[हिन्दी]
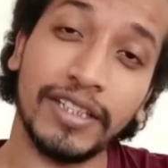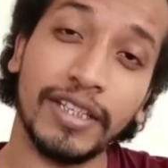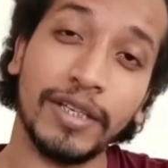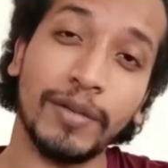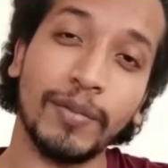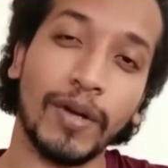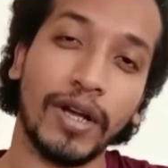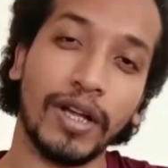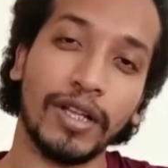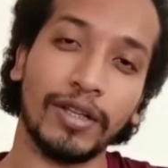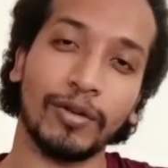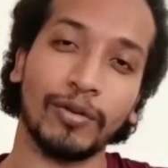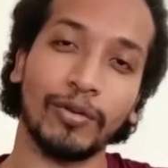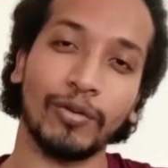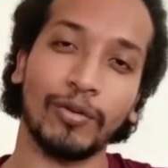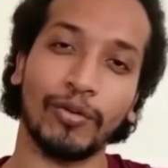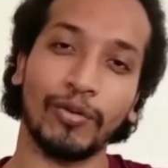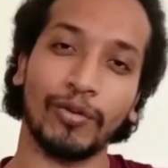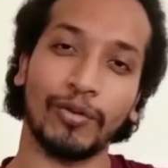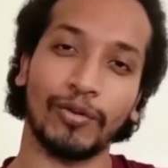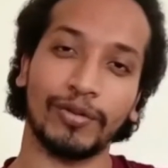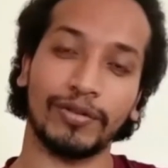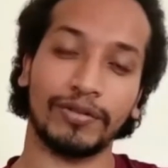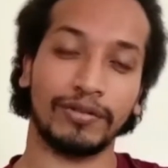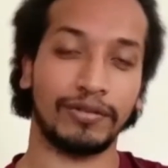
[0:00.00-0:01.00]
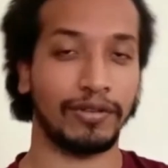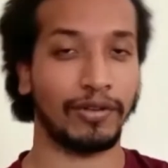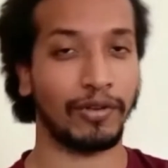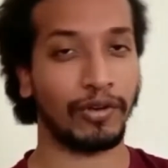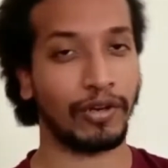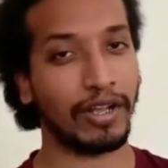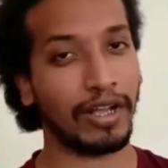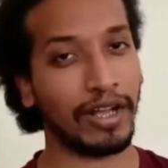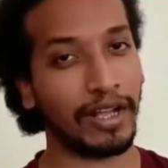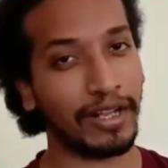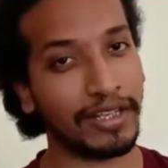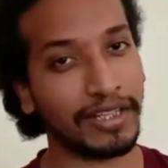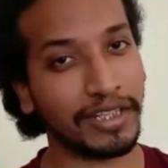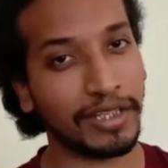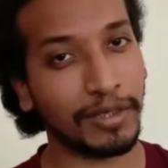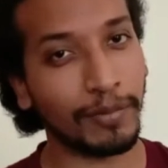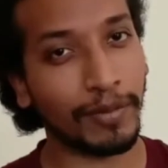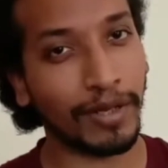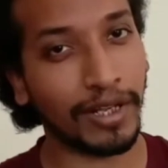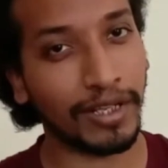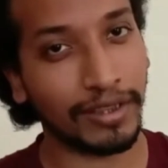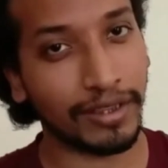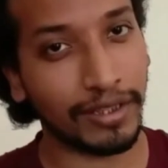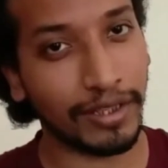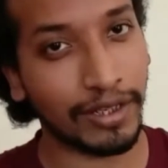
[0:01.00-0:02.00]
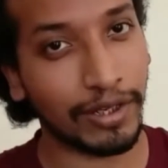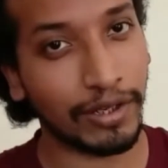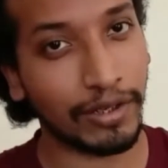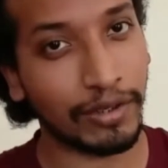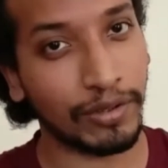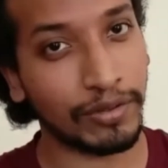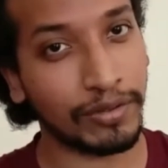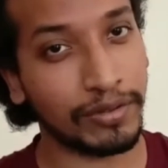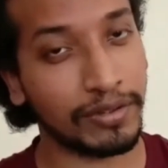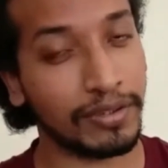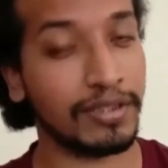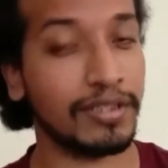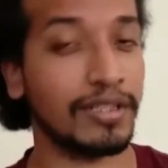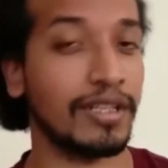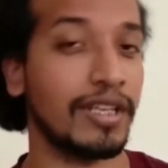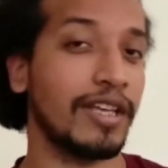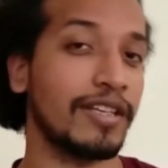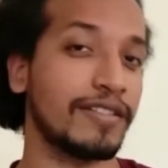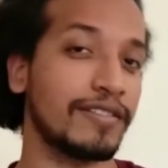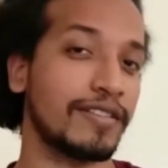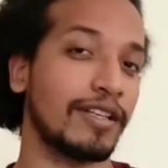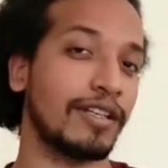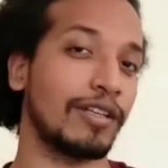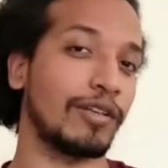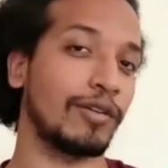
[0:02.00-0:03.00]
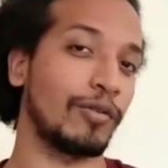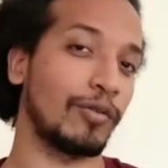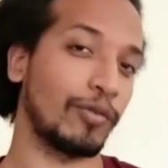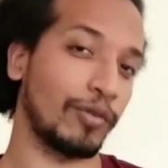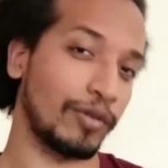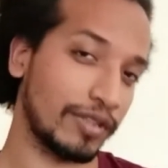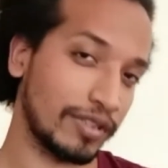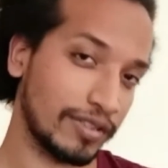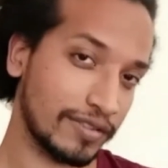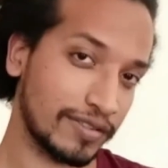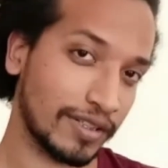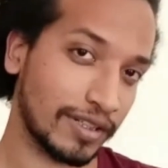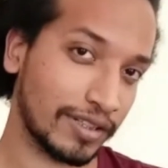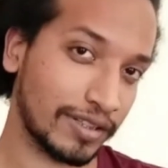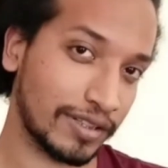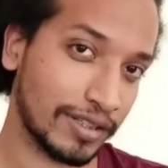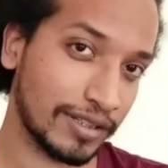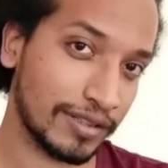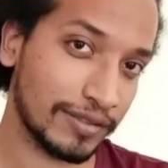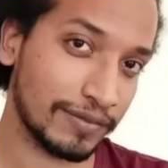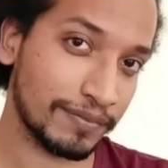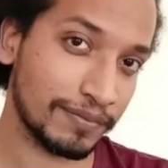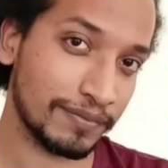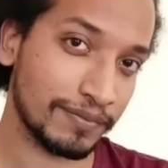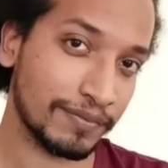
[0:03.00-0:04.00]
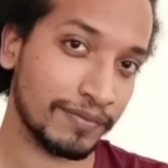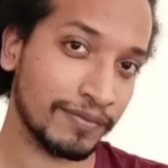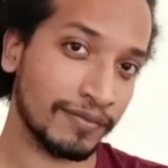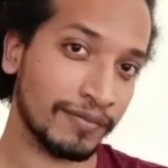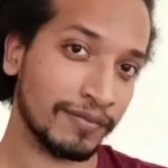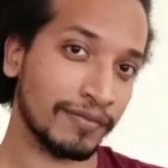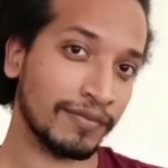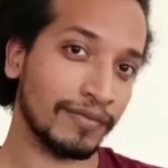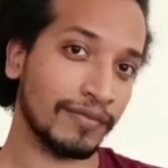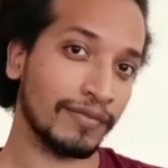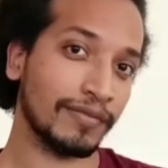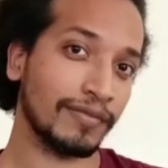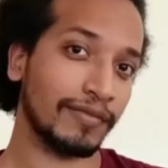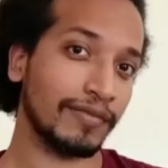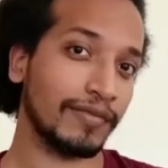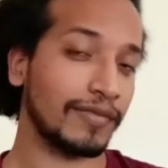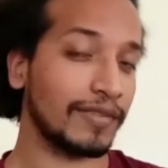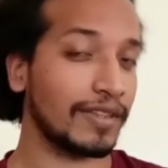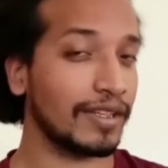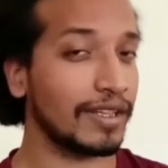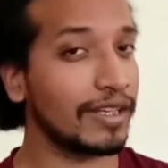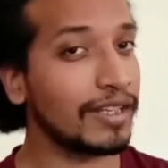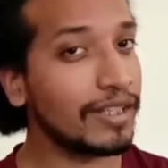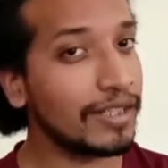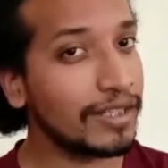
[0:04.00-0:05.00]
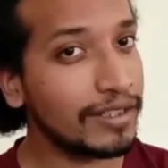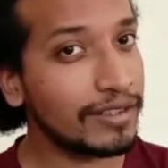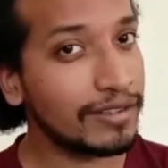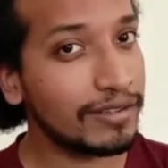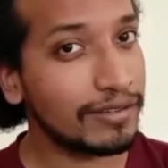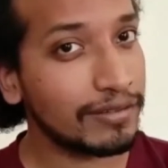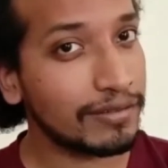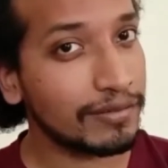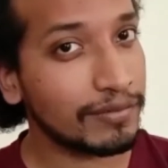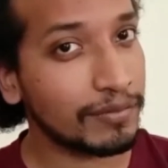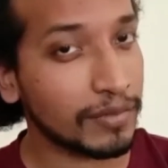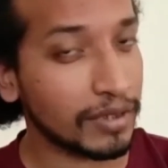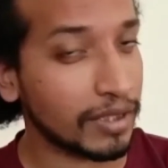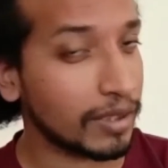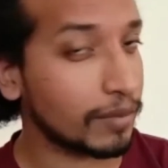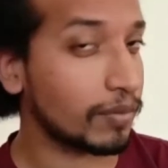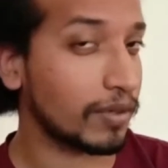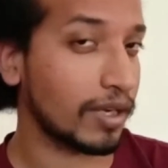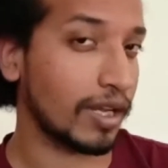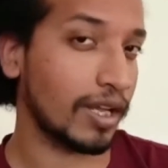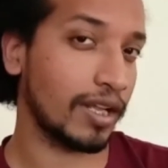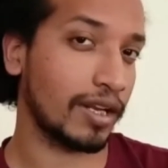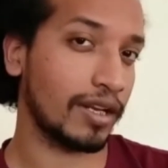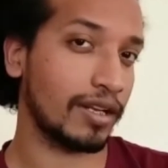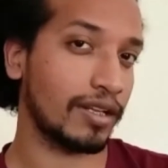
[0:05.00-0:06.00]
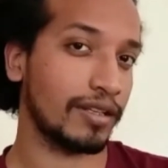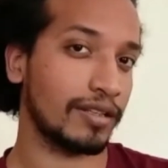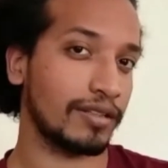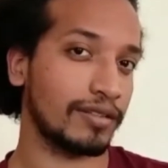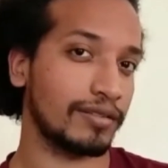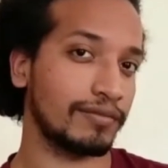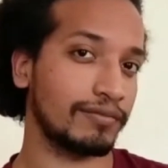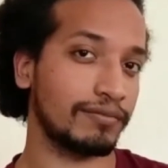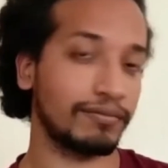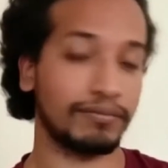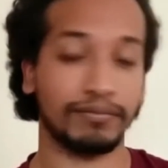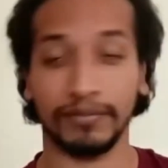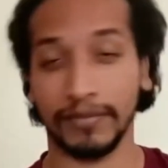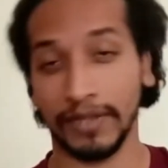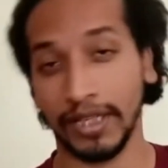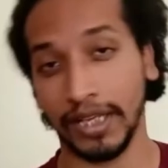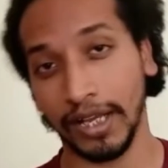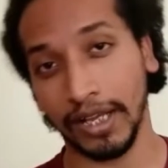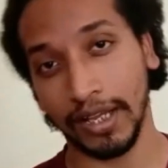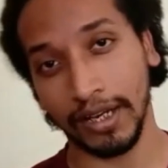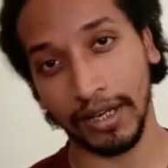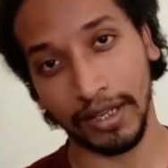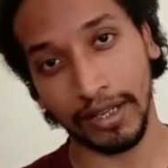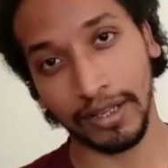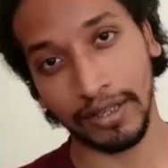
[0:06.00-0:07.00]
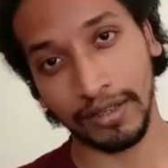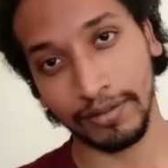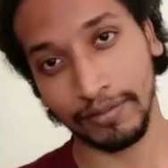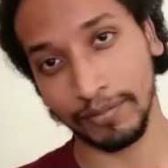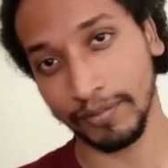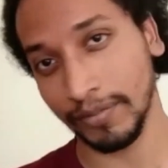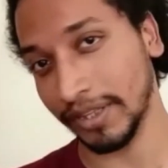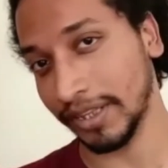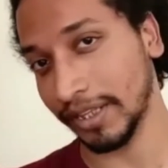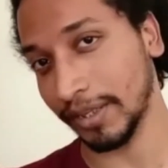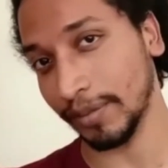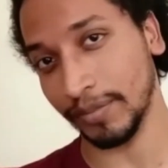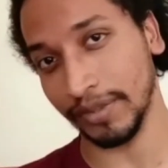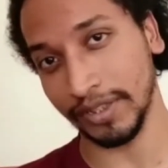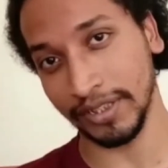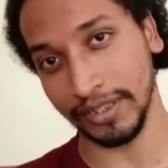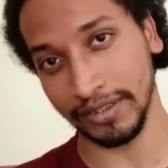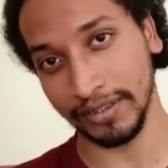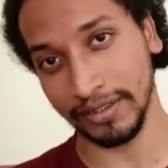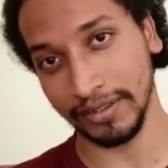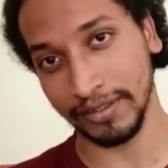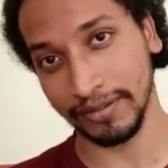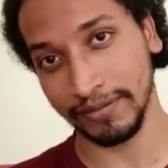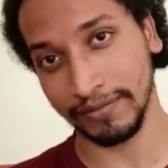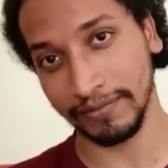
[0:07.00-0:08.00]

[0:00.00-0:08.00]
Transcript: बात हो और खाने की बात ना हो ऐसा तो हो ही नहीं सकता ईद मतलब खाना खाना मतलब ईद